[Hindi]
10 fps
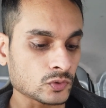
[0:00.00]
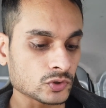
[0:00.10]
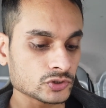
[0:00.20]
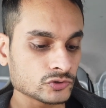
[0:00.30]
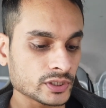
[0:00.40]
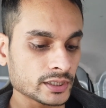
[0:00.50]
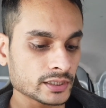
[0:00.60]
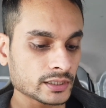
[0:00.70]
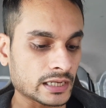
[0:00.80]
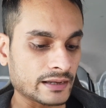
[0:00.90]
और जो
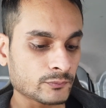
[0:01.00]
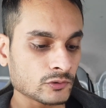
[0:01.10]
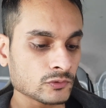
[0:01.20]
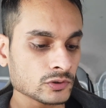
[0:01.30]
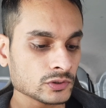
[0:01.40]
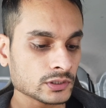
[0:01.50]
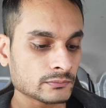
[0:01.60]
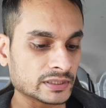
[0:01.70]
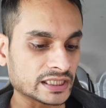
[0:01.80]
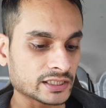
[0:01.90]
है आपको वो
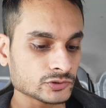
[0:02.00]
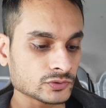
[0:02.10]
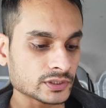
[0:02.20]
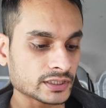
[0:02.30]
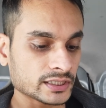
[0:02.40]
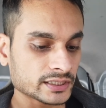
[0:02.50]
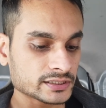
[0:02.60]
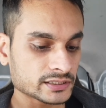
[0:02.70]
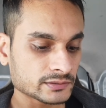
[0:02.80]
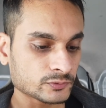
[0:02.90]
बताना शुरू कर देगा
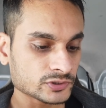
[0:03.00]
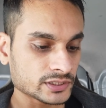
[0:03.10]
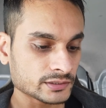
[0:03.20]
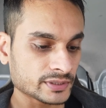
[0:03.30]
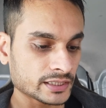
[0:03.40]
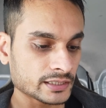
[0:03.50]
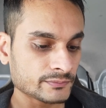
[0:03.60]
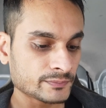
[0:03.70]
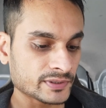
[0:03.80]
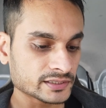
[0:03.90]
कि जस्ट सपोज जैसे मैं ये
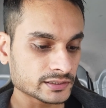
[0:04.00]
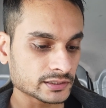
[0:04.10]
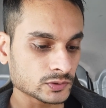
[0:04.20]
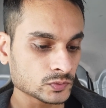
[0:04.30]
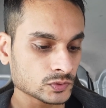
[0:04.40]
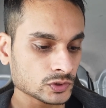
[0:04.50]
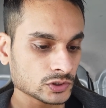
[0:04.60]
अभी प्रेस करता हूँ